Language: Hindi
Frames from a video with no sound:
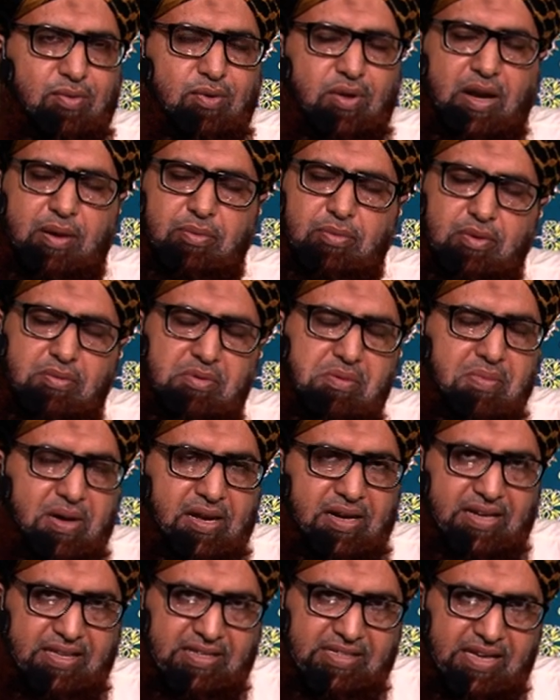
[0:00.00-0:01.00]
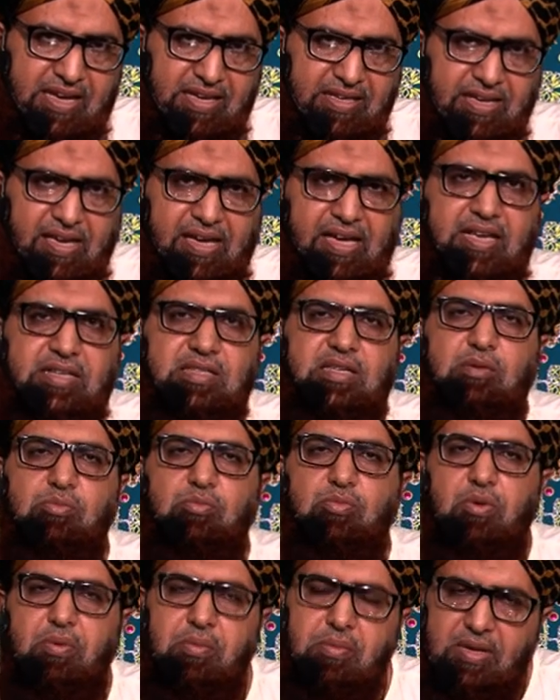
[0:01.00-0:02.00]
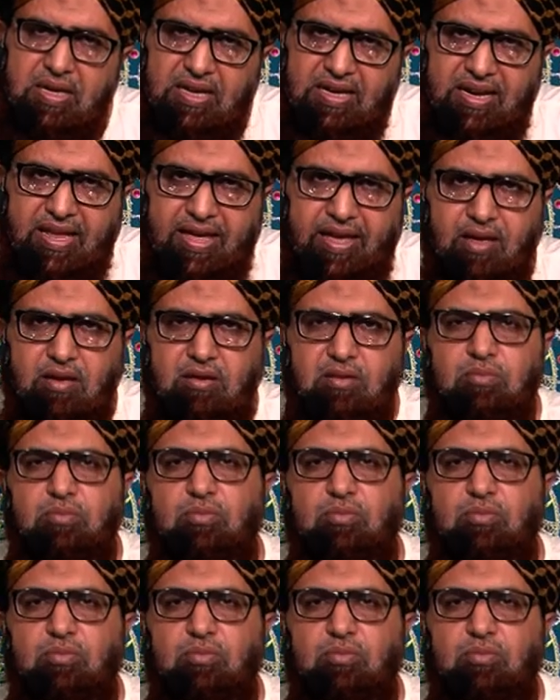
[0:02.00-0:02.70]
हूँ और आपको भी मानना चाहिए कि ऐसा मुमकिन है